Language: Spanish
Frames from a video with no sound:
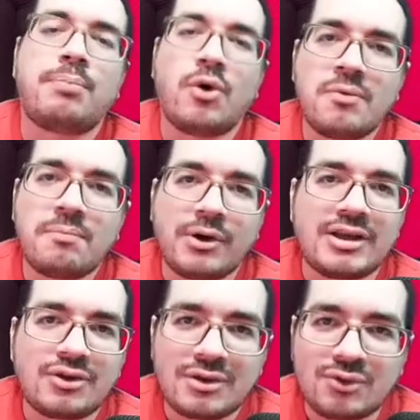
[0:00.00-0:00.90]
Pon un
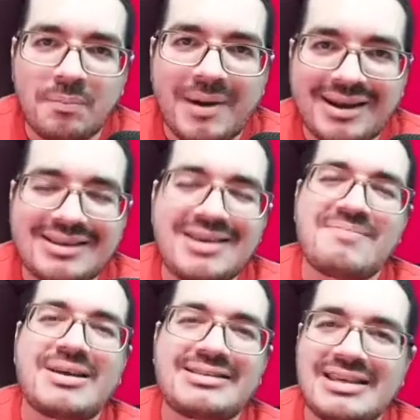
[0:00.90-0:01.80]
poquito de tu parte,
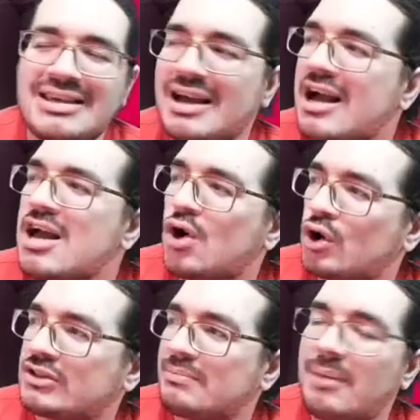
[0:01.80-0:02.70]
investiga
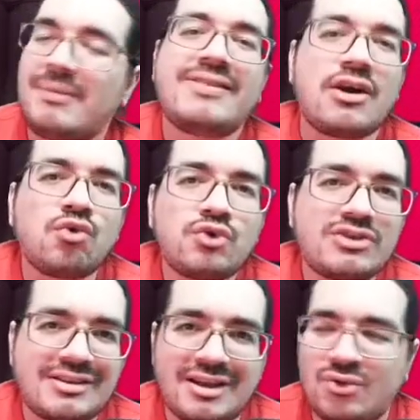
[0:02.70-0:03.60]
o simplemente
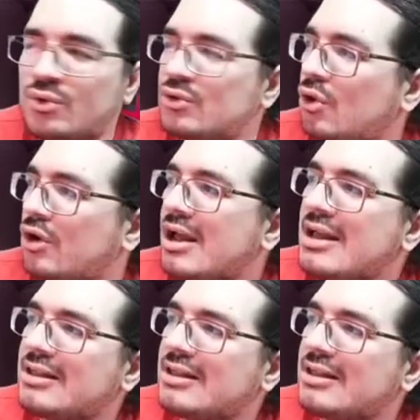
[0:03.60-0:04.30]
usa traductor.